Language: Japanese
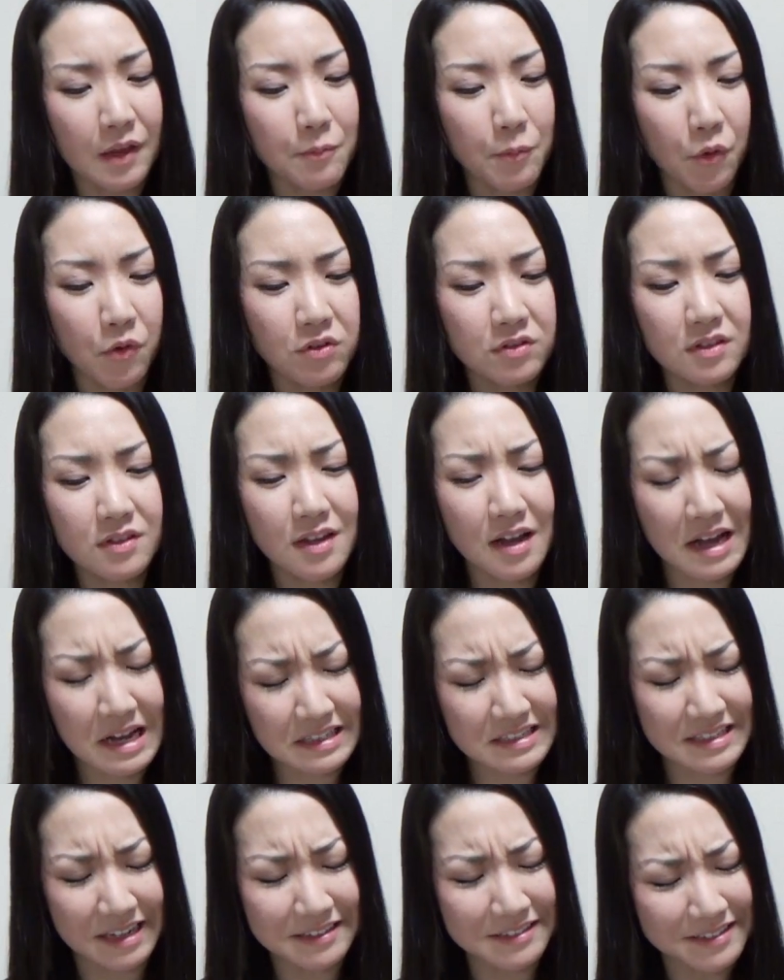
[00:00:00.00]
もう本当に
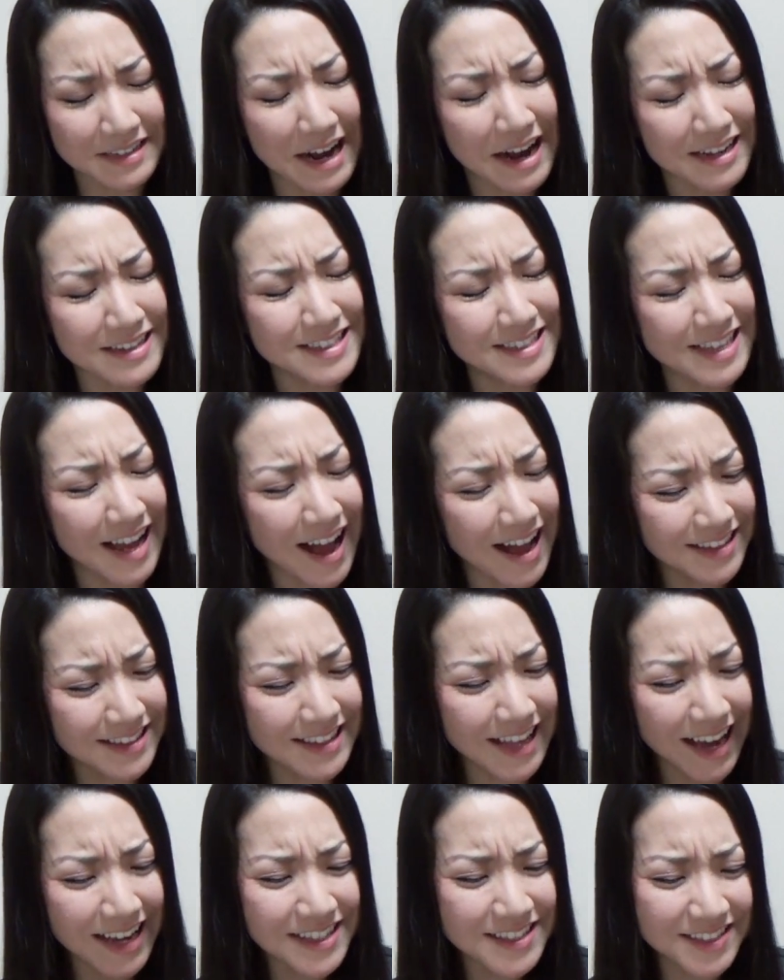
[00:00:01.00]
桜井さん
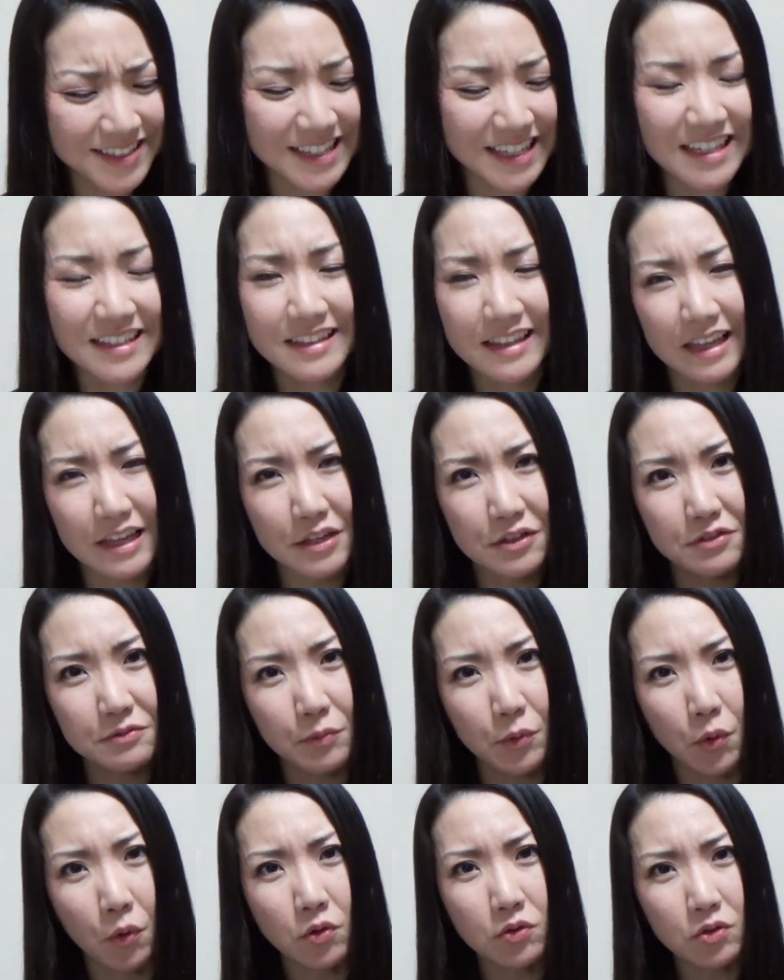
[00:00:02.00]
大好きっていう、
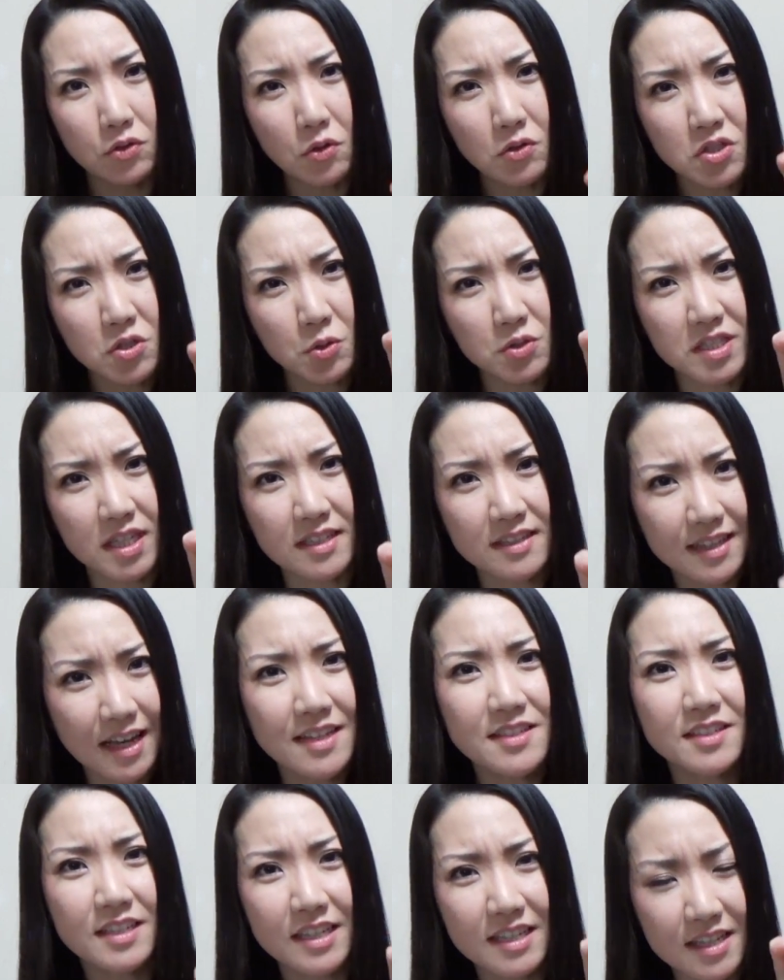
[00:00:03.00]
もう本当よしこちゃん
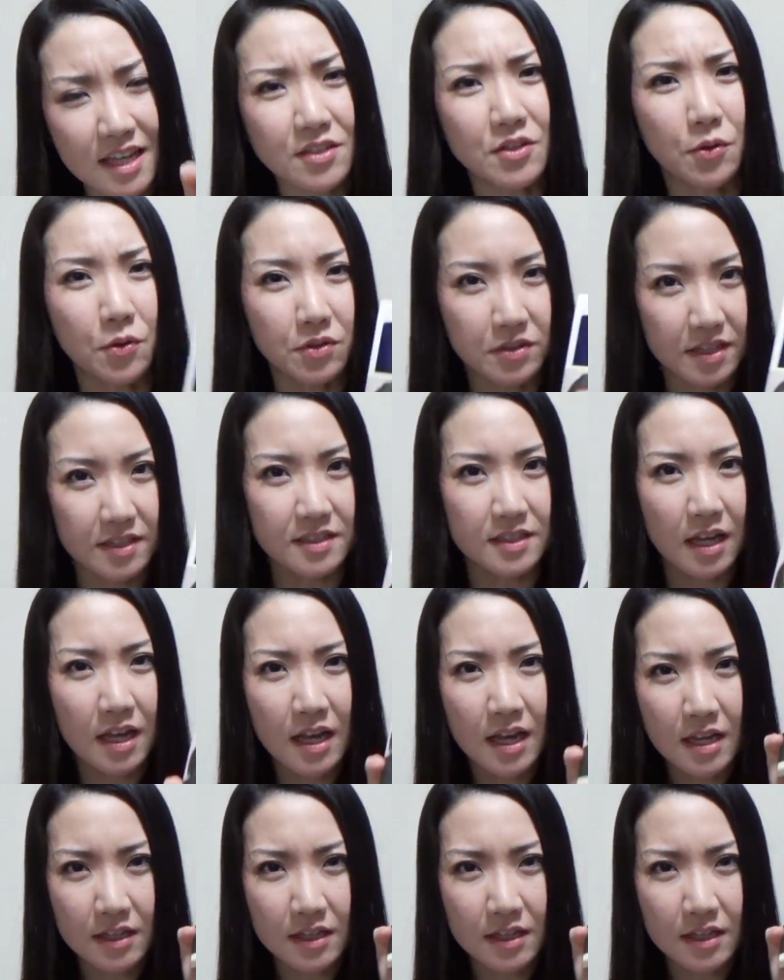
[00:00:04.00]
大好きになる本です。